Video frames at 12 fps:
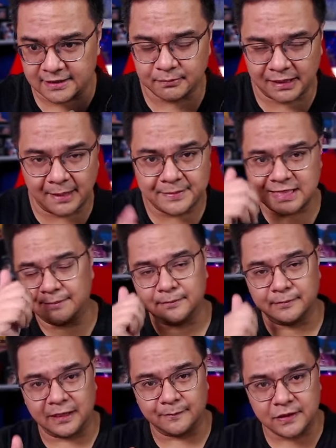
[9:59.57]
Maraming salamat
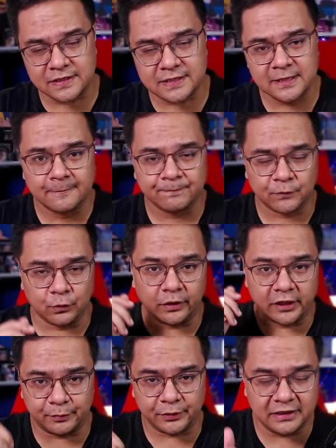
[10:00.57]
mga boss. Kung
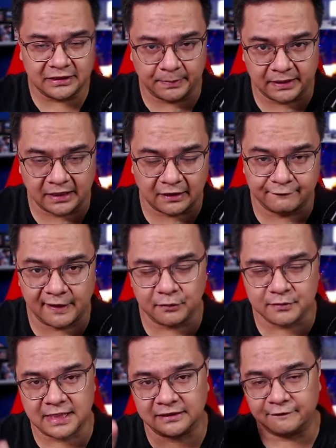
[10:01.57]
kayo po hindi pa nakafollow
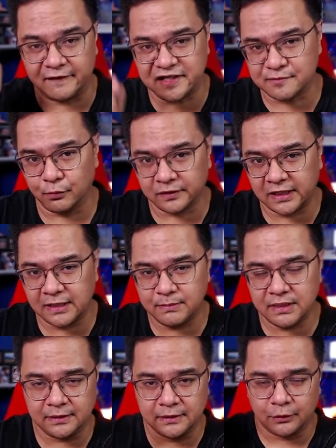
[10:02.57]
sa ating Facebook
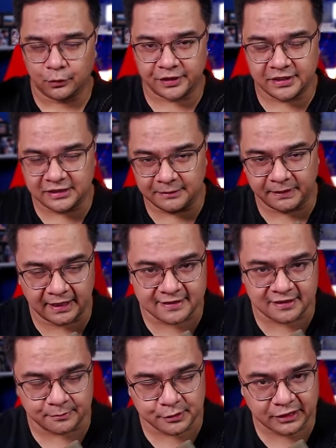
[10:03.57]
gaming or hindi pa
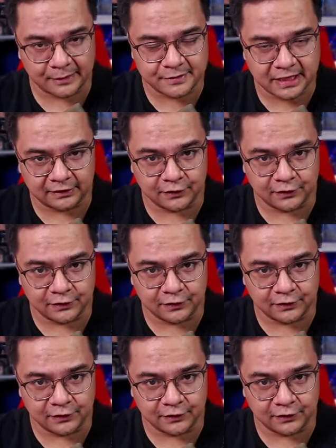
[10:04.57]
nakasubscribe sa ating